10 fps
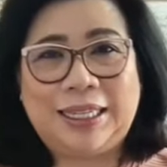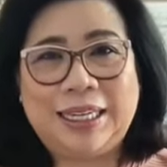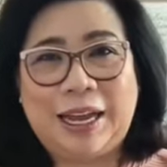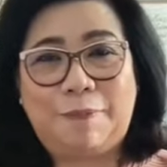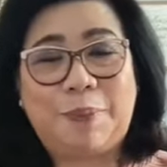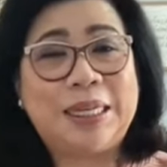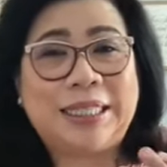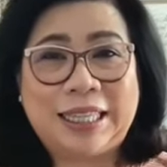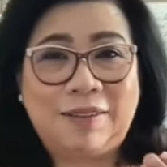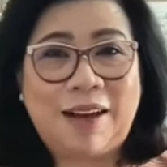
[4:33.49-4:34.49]
dengan
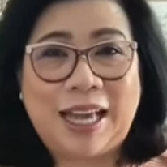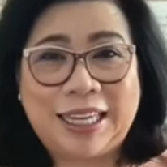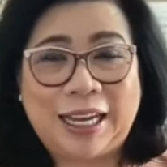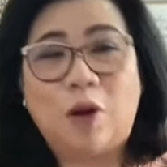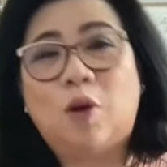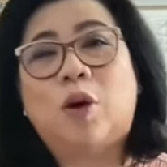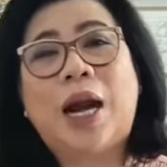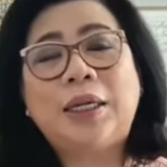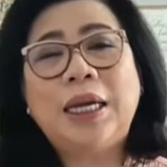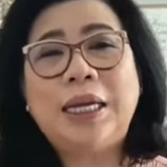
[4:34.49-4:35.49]
peristiwanya. Kalau
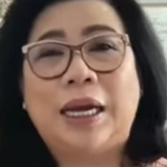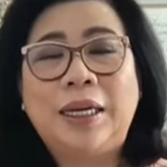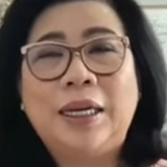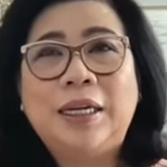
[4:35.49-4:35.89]
orangnya ya,